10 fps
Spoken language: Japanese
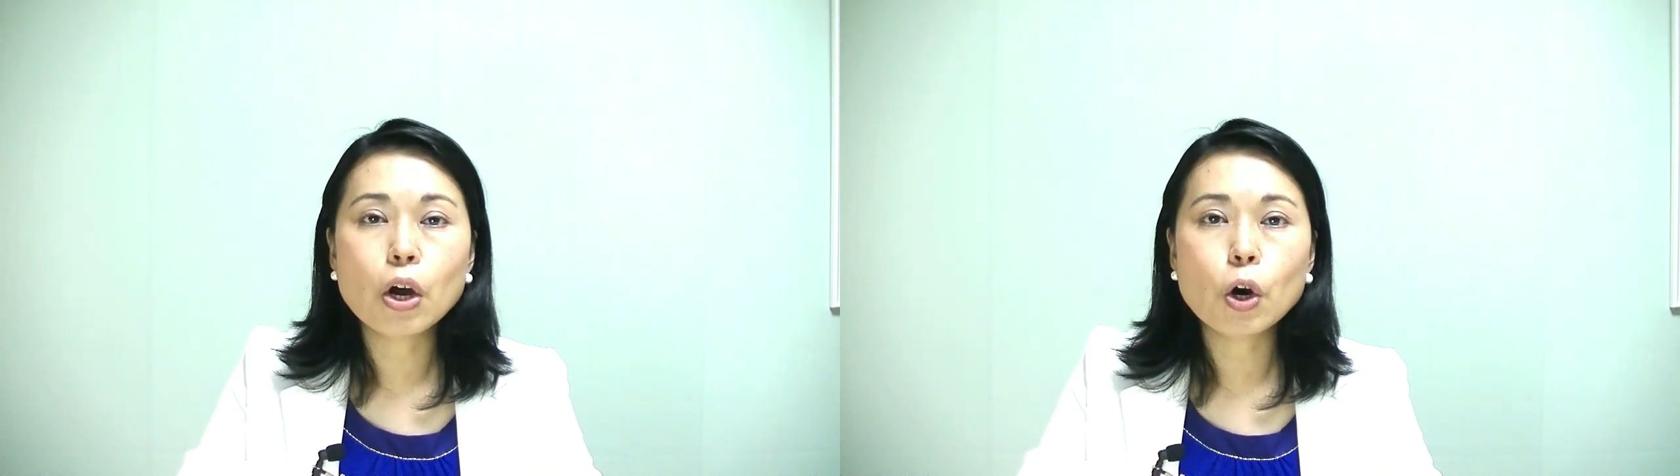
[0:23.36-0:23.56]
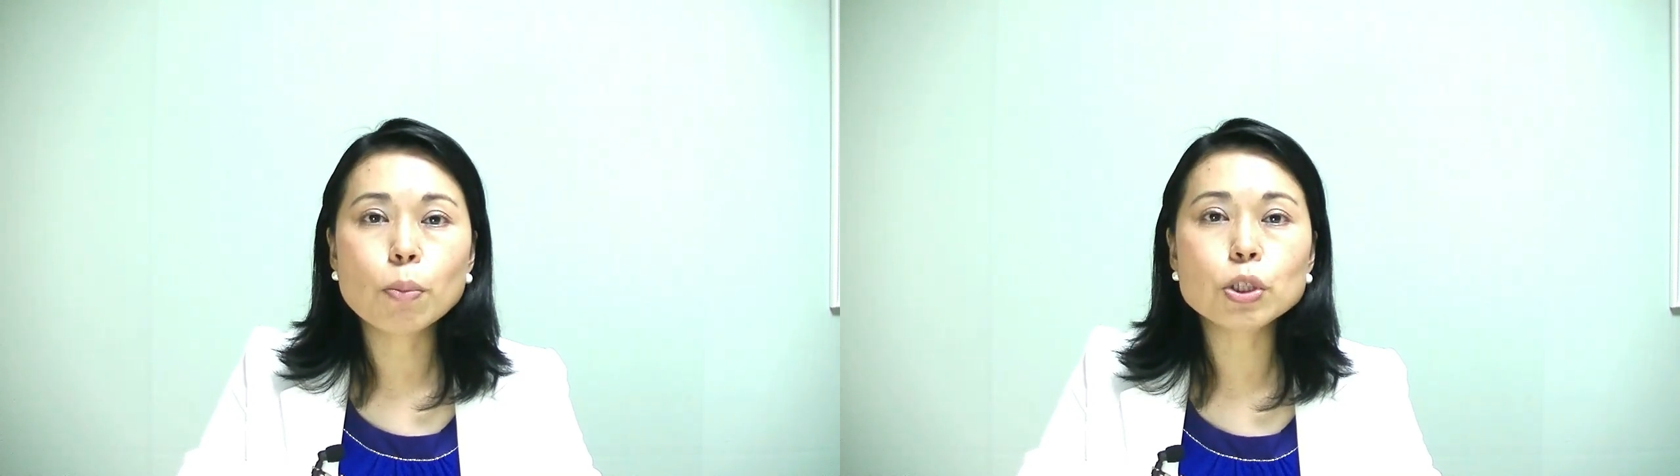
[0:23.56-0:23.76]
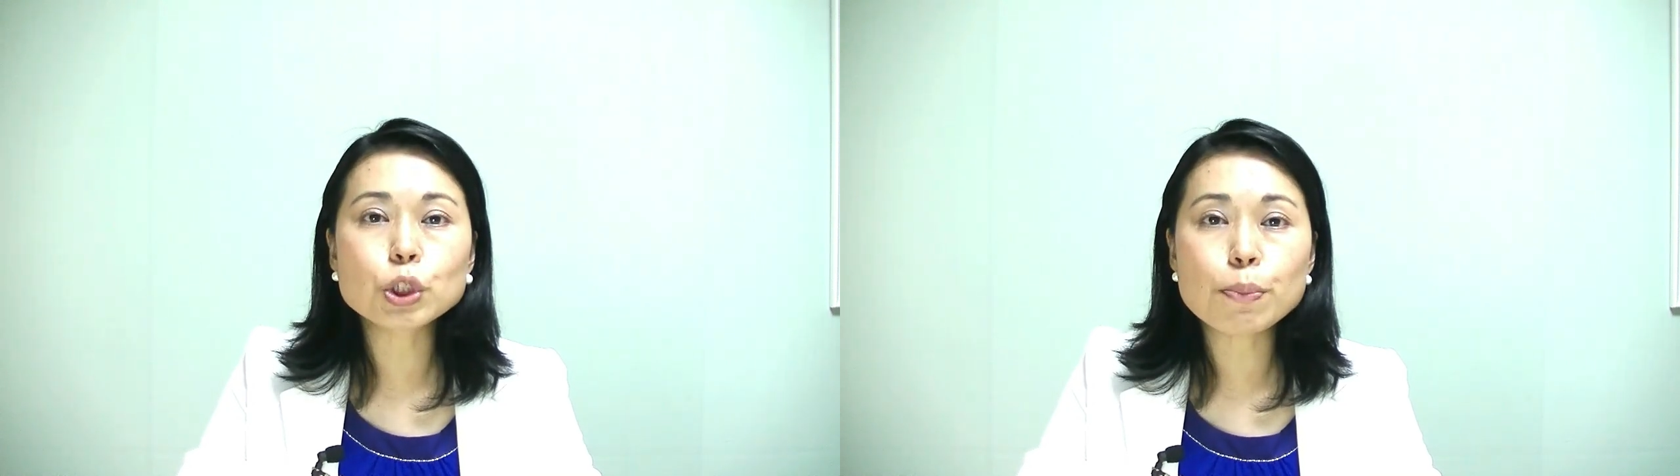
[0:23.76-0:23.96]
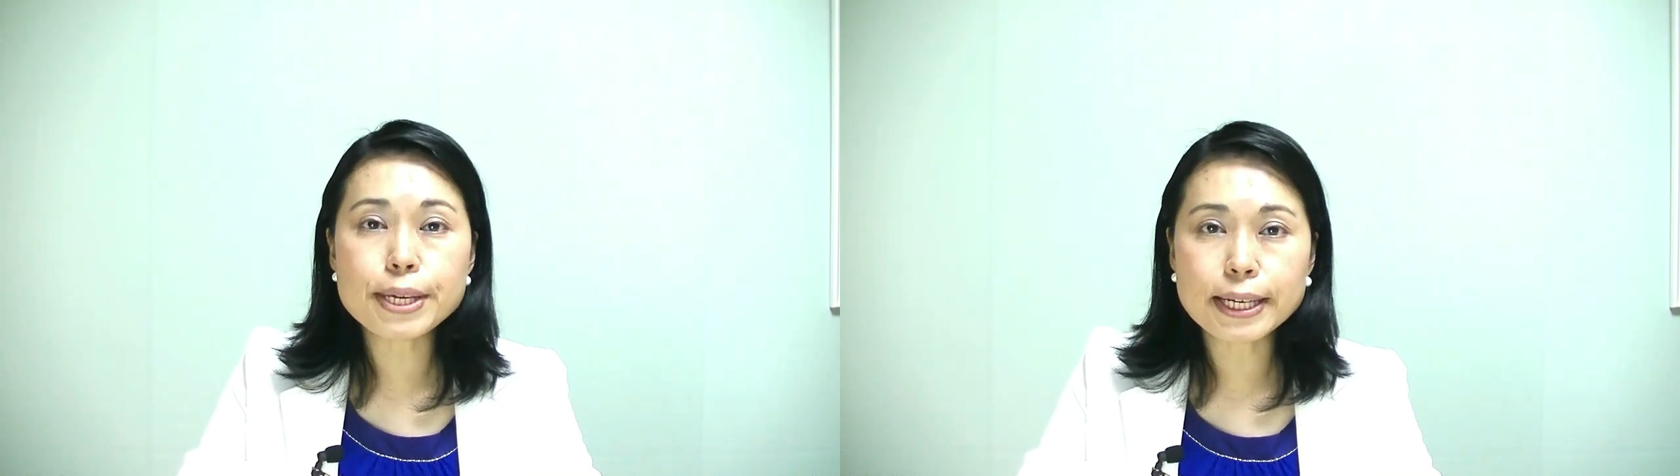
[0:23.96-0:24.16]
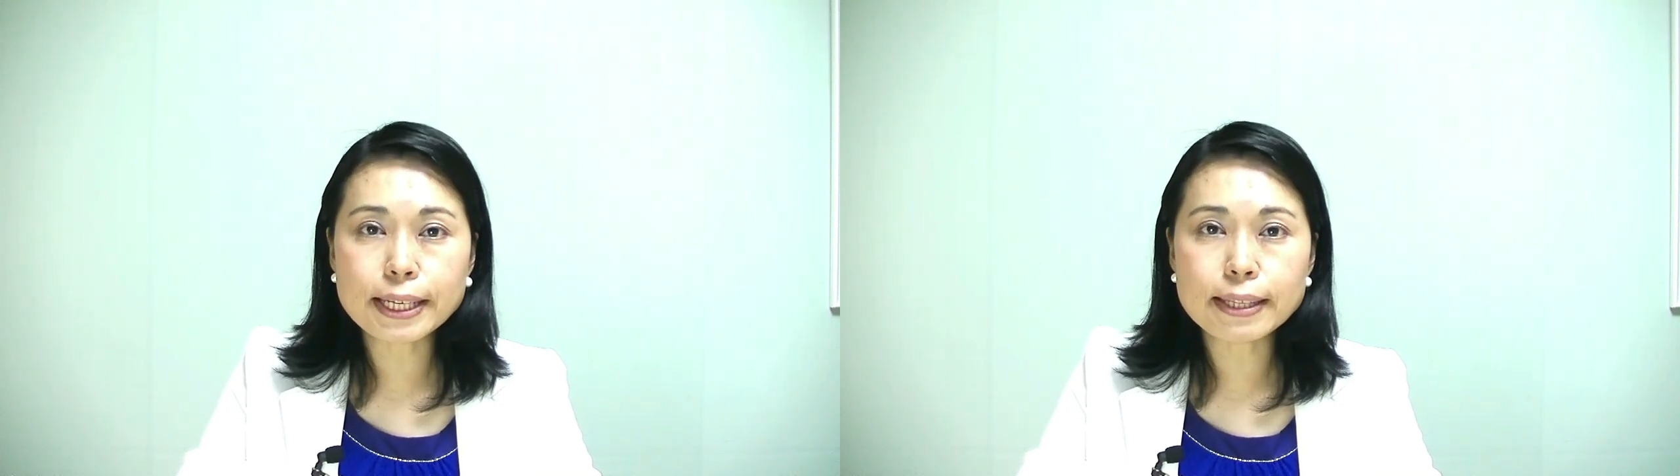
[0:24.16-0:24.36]
お申し込み
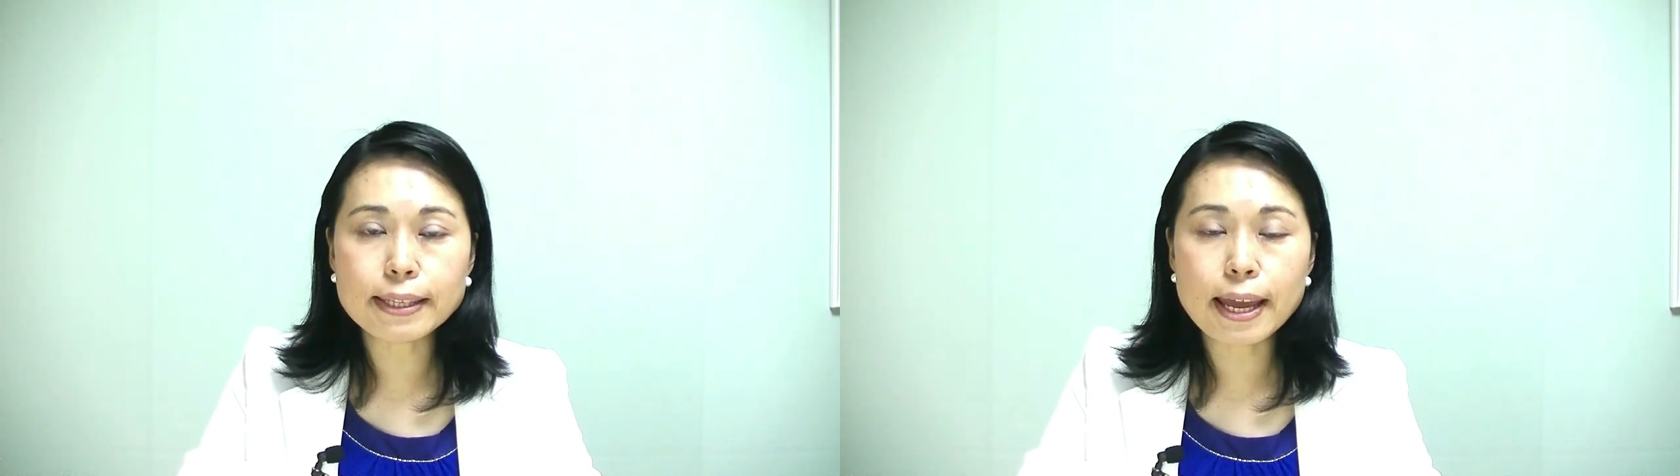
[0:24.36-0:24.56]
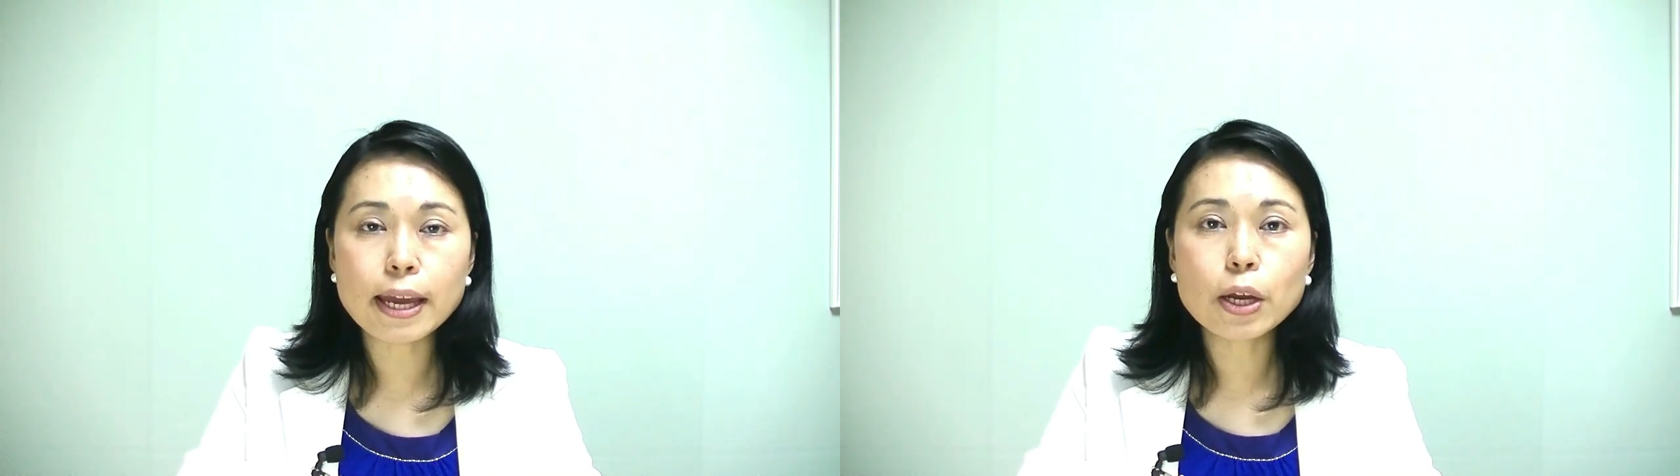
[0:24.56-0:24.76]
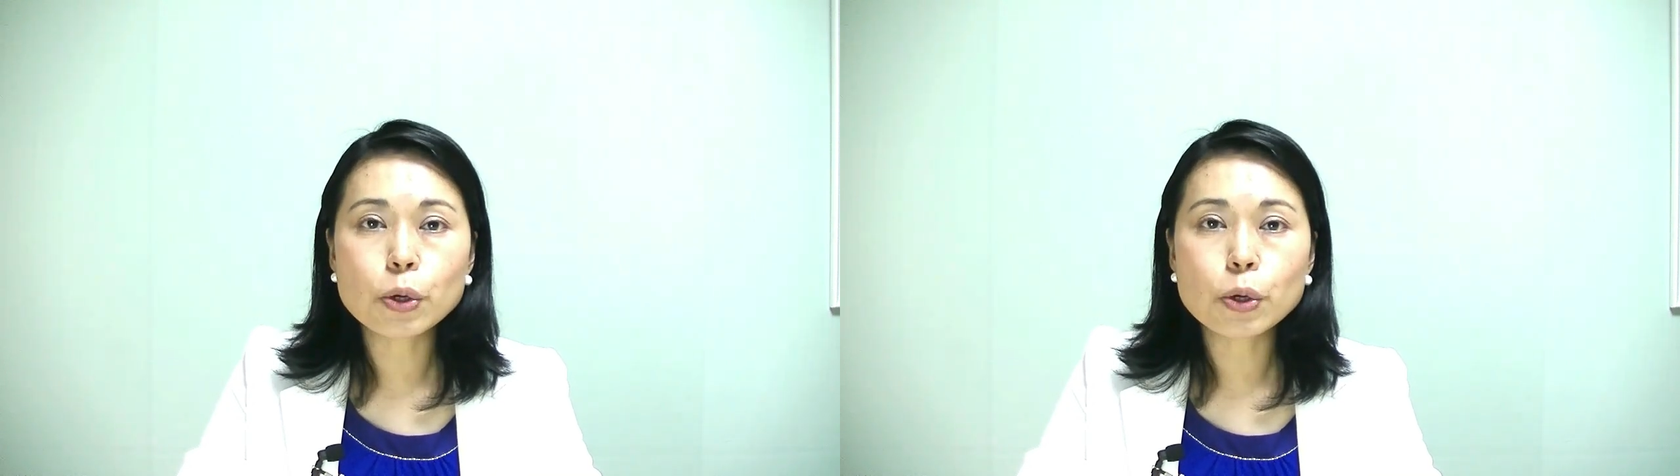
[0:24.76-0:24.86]
にあたって